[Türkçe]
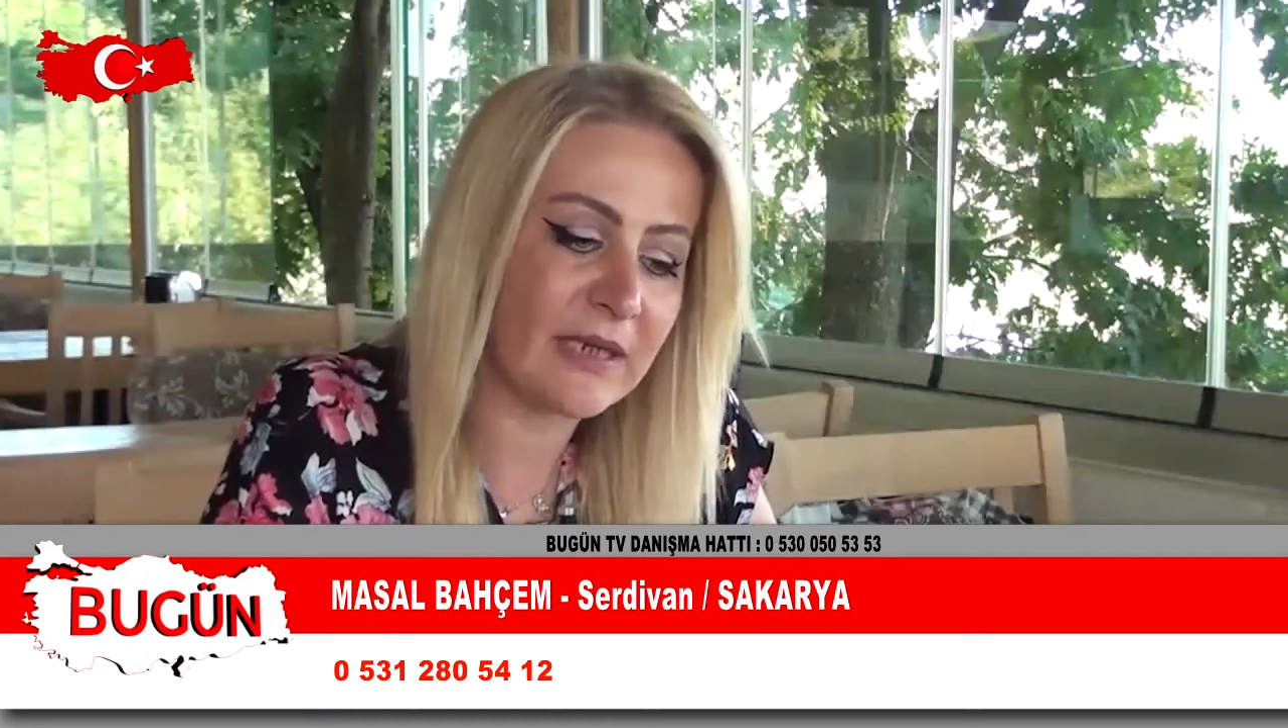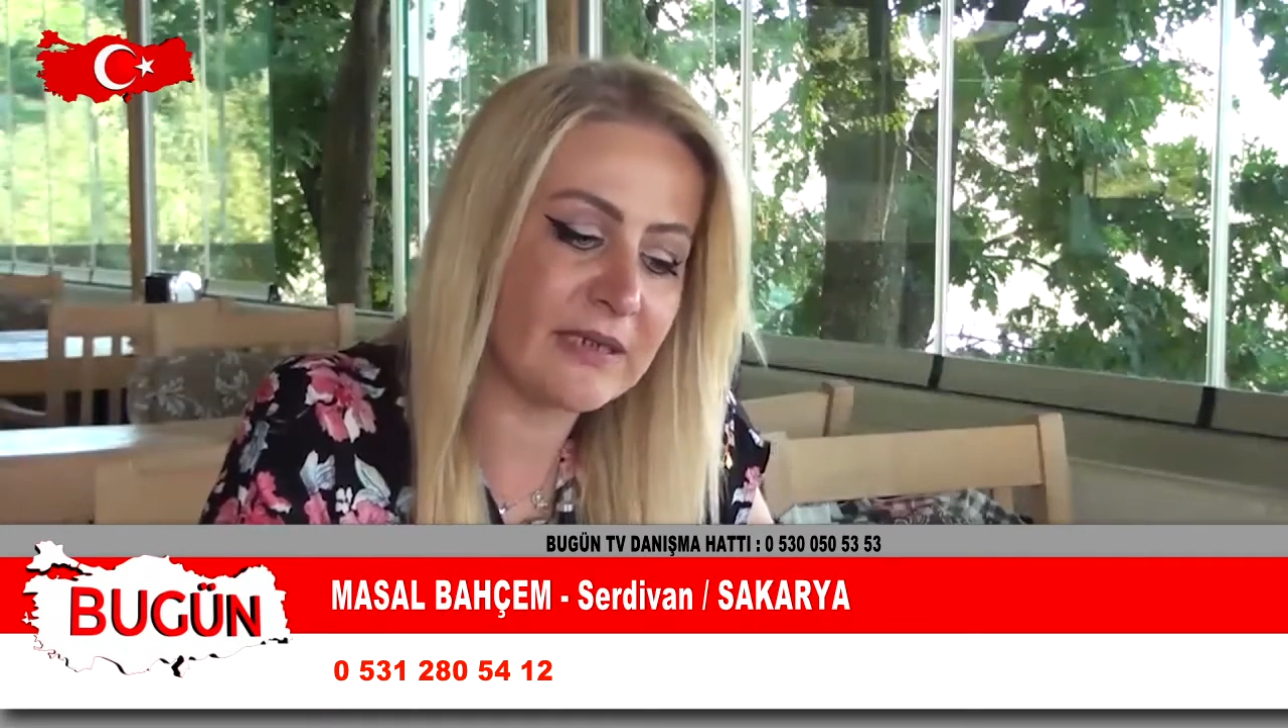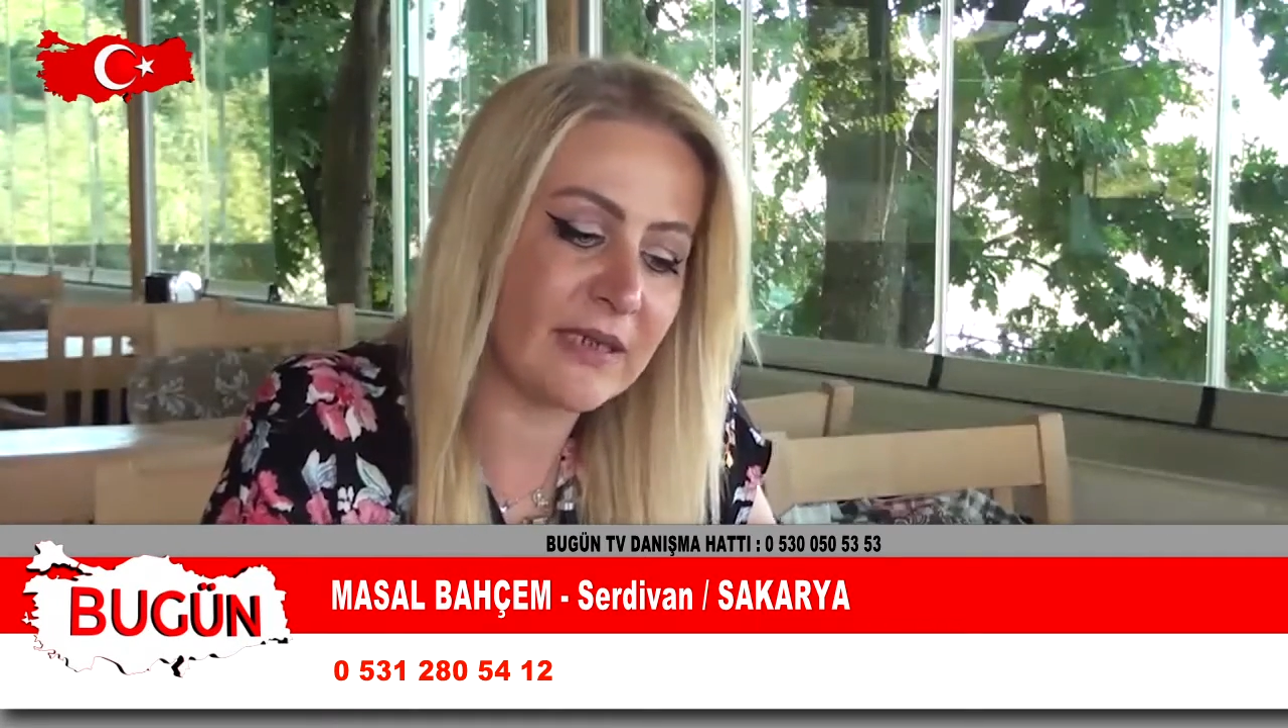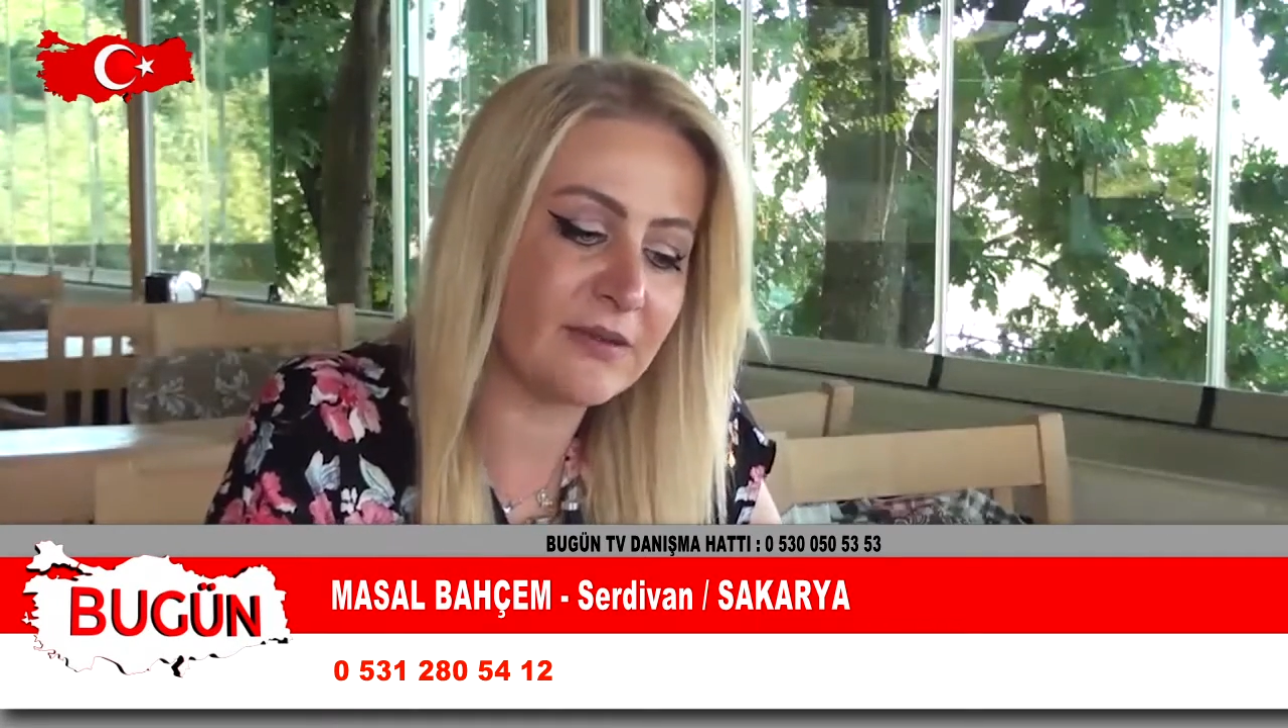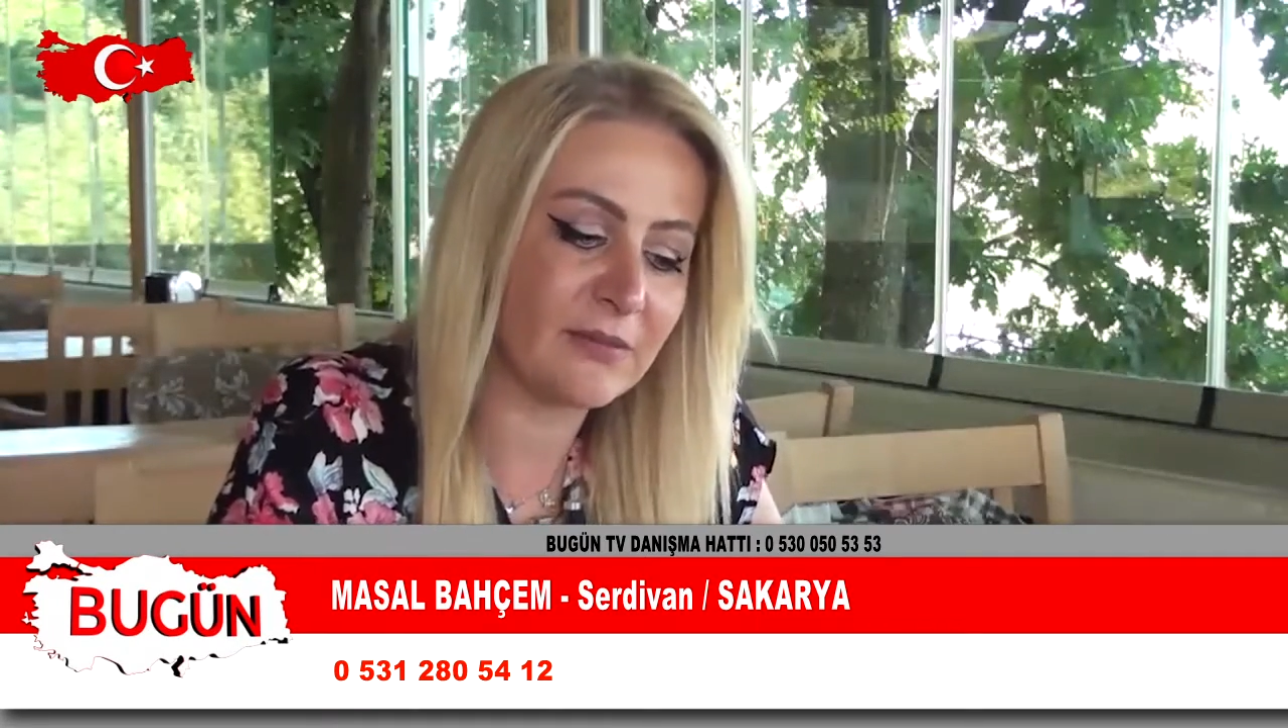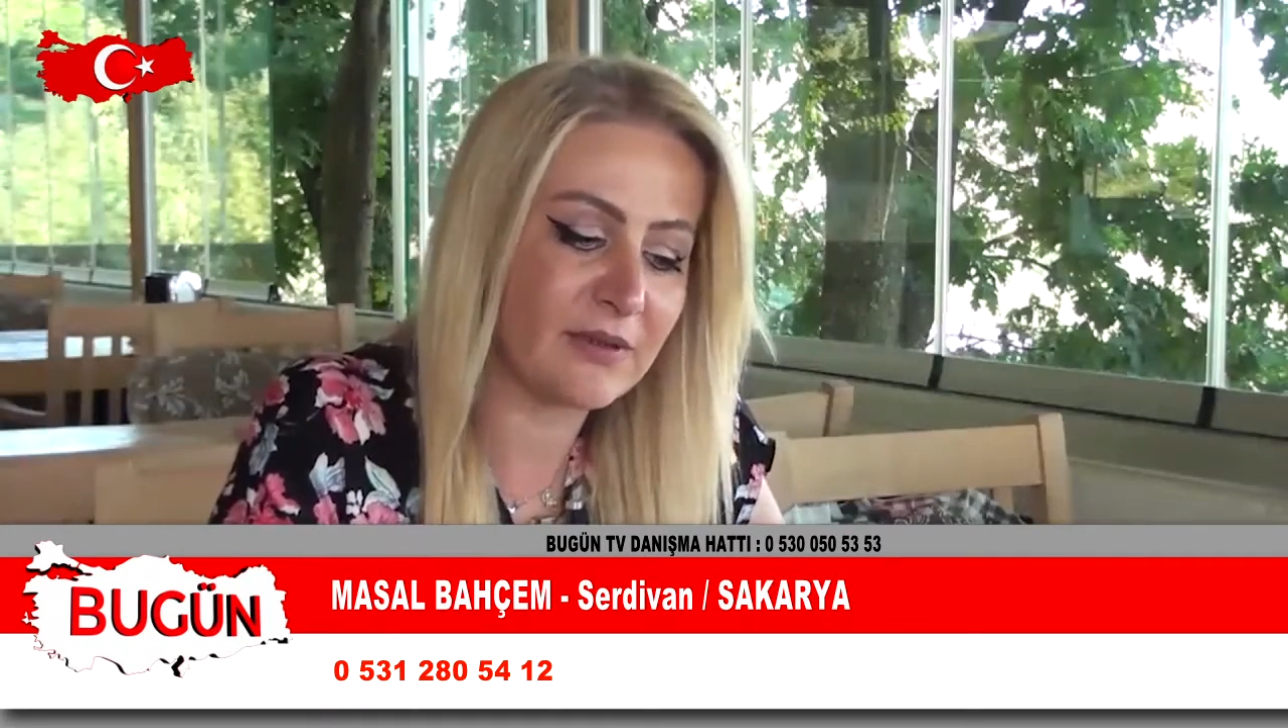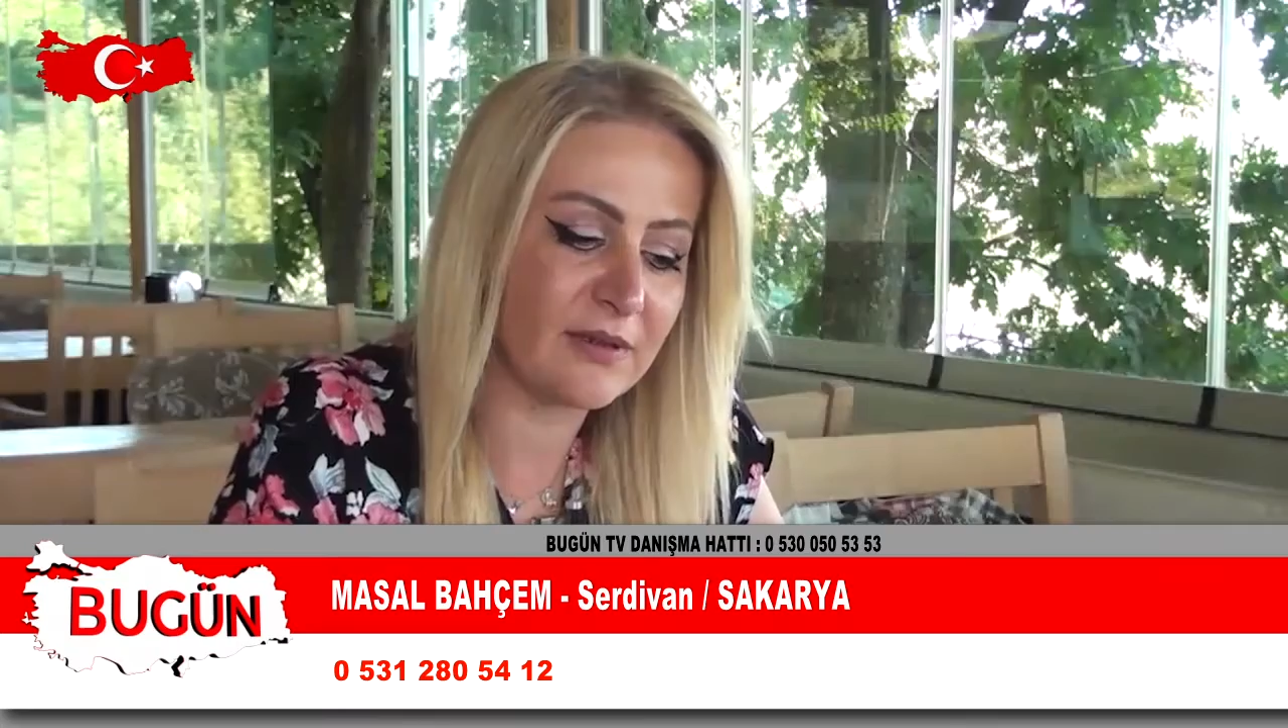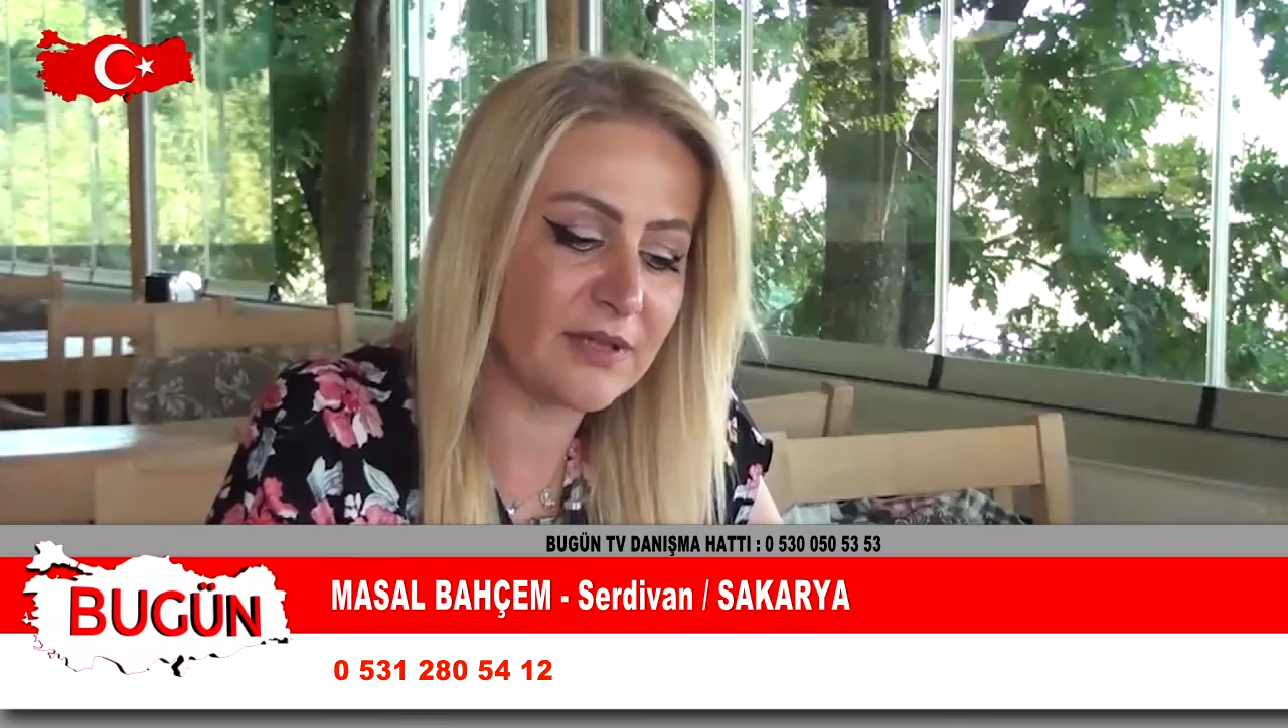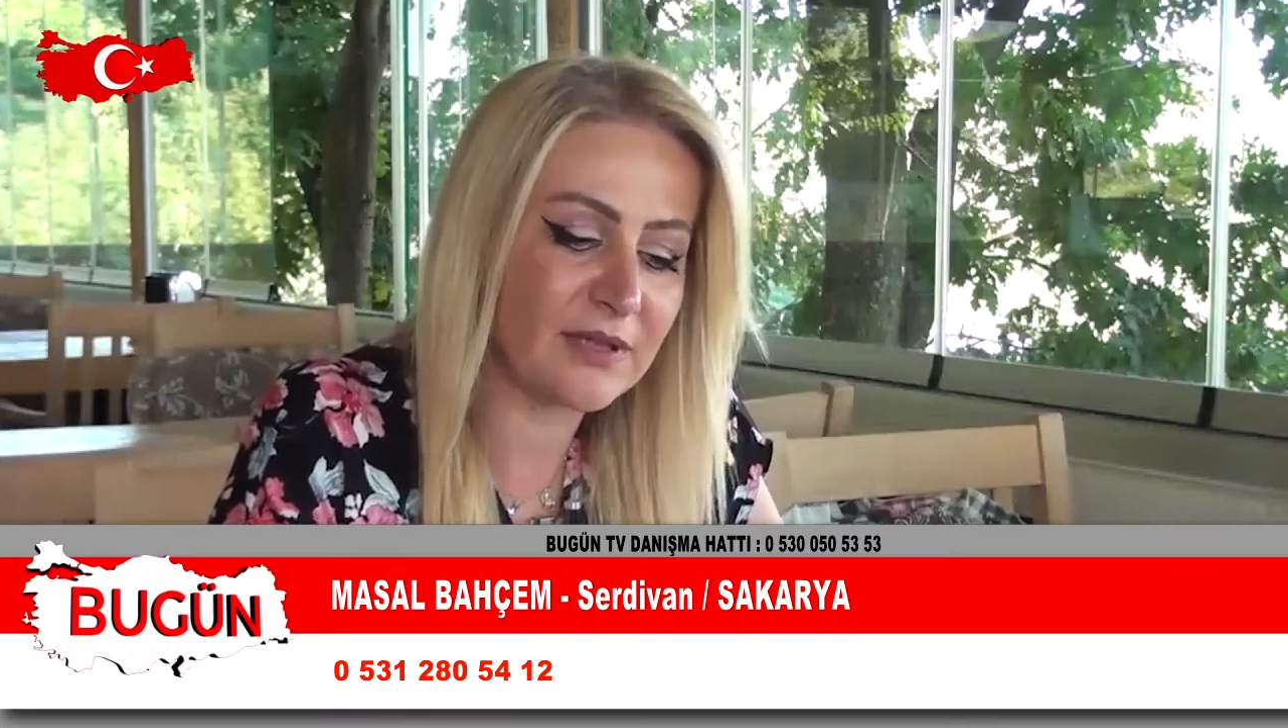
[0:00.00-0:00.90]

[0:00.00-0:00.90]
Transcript: Ben kendime